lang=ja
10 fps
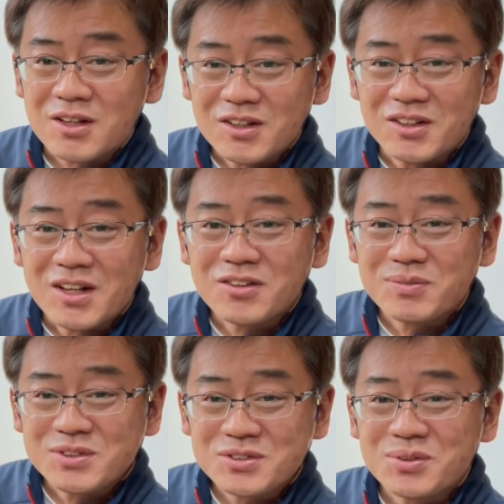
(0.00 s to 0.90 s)
何度
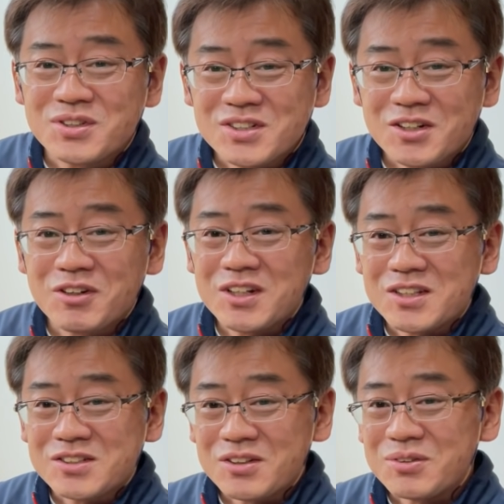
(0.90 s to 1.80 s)
もすごいしか言わない
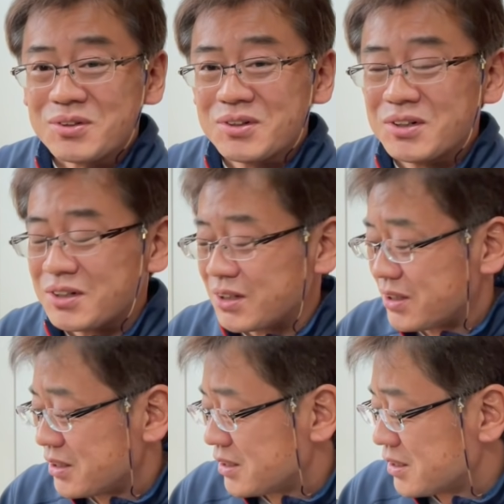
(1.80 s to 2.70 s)
ですけど
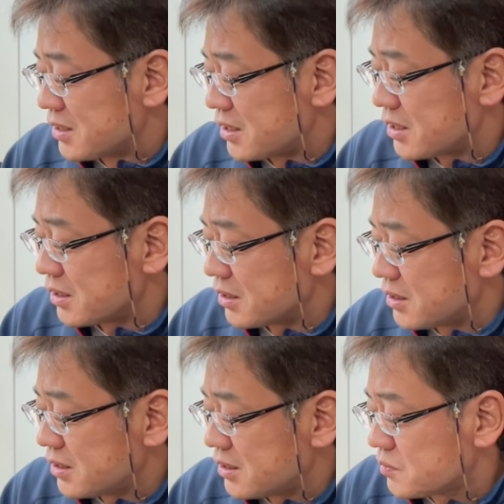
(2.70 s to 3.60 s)
はい
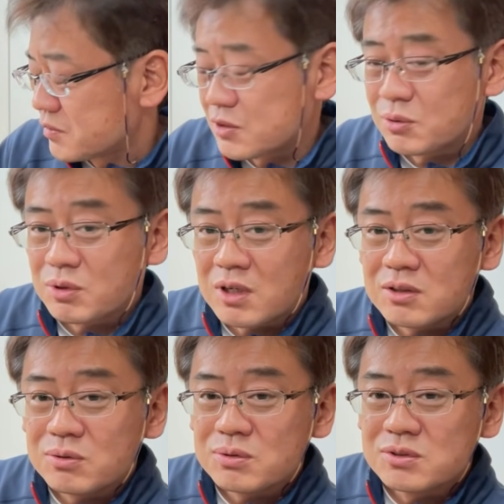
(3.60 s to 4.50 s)
ちょっと
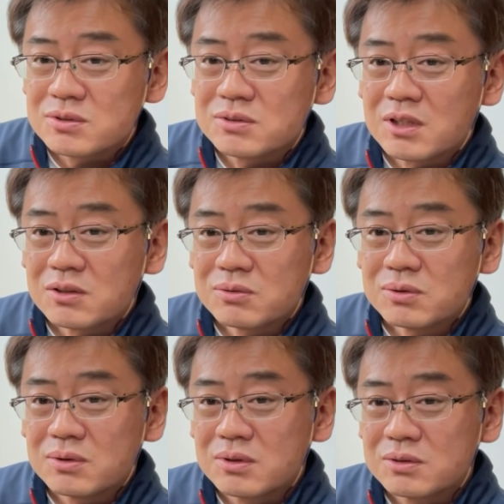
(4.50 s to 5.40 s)
感動するぐらいの
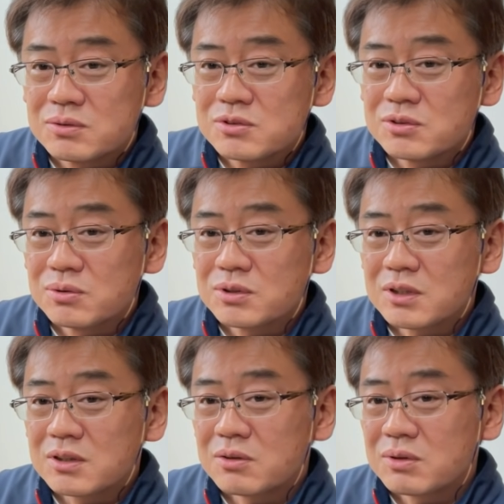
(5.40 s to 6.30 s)
映りの良さ
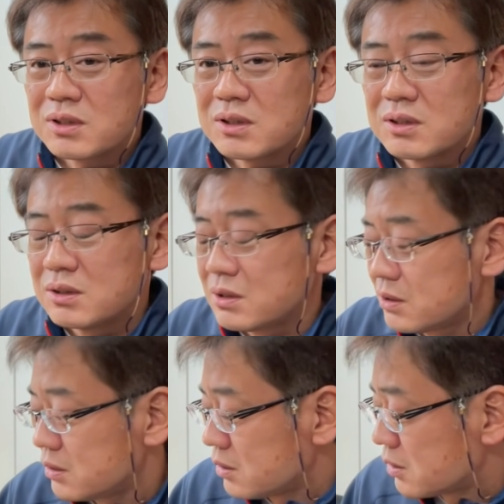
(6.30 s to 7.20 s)
だったので
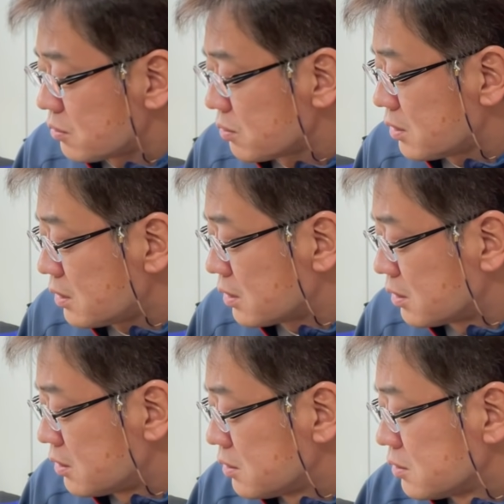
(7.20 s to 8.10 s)
なので、
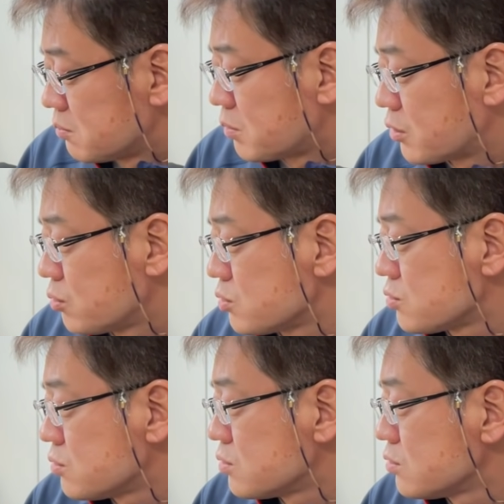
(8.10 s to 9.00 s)
まあ、標
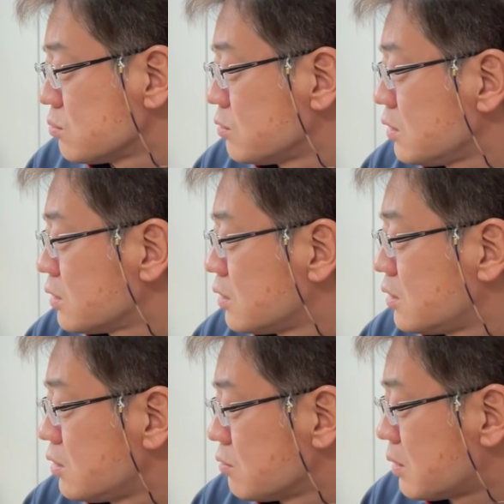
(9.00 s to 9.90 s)
準ズーム
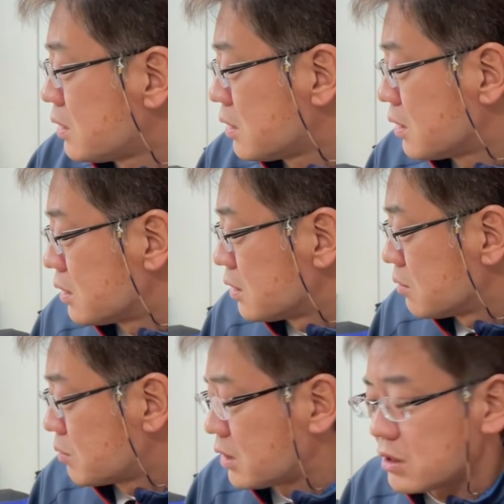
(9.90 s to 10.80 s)
域は、
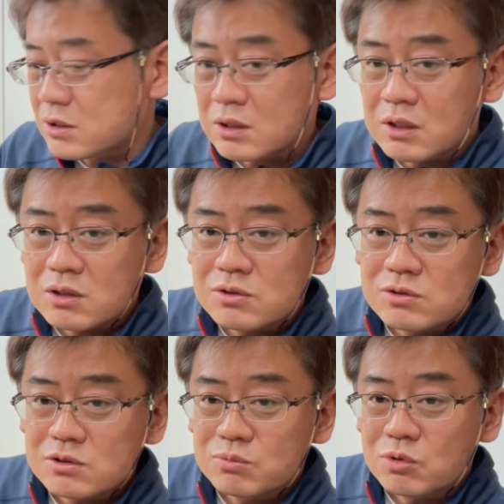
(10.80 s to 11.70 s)
まあ、第三元
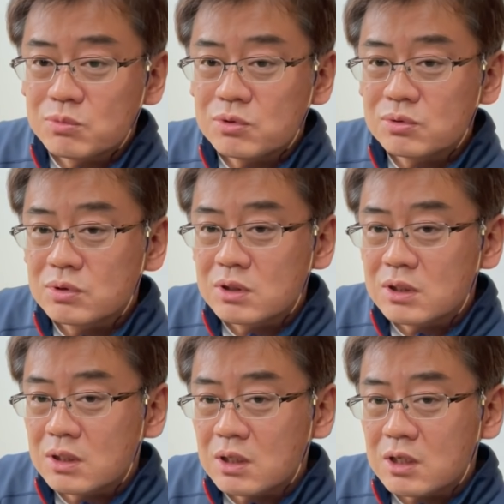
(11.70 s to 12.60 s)
ズームを見送っ
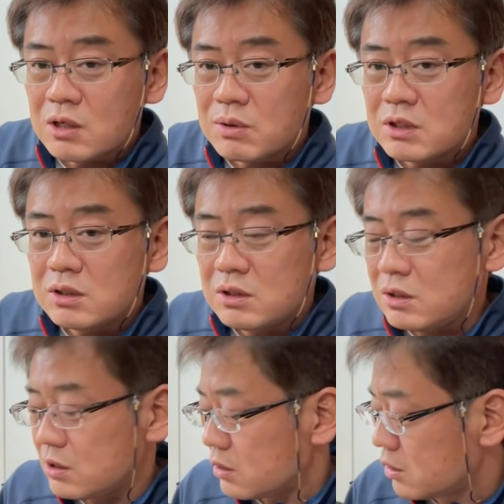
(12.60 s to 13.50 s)
た代わり
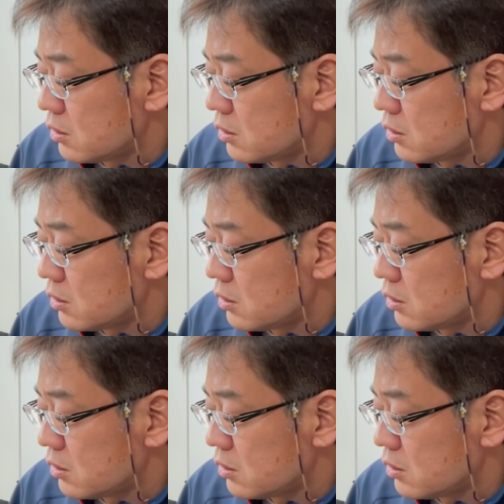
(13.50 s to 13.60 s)
に、